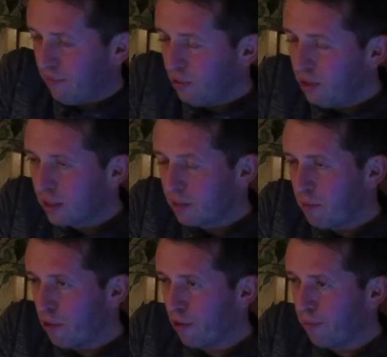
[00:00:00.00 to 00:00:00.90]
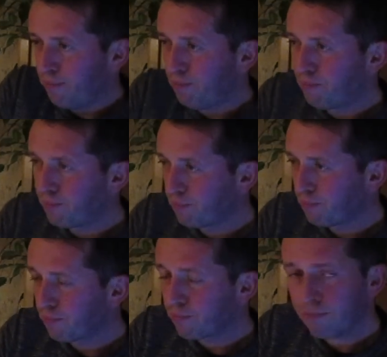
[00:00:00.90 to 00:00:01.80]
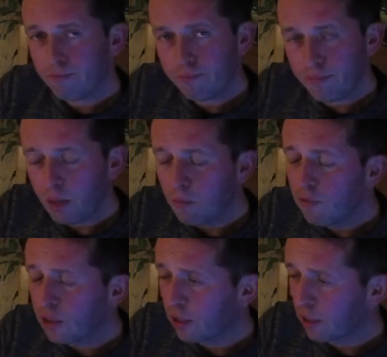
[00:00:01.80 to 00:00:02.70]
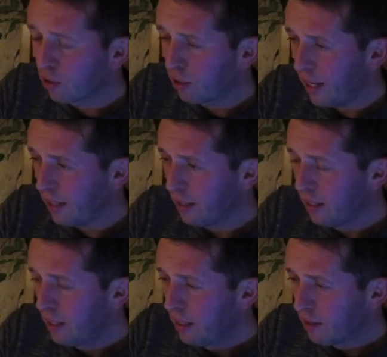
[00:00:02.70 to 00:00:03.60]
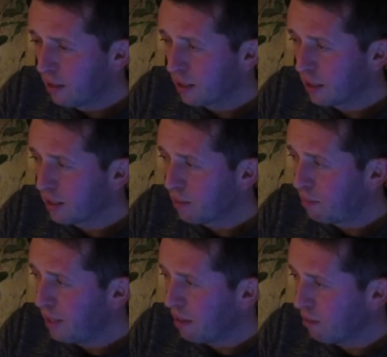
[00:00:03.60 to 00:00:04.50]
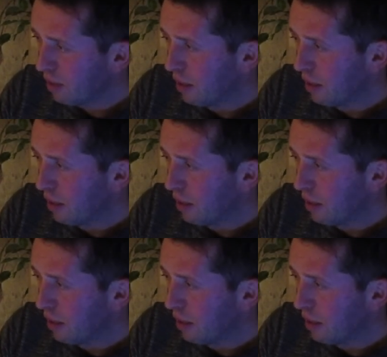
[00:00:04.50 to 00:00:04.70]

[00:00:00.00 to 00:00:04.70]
No jest sporo. Mówię to jako gej, tyle że jestem biały.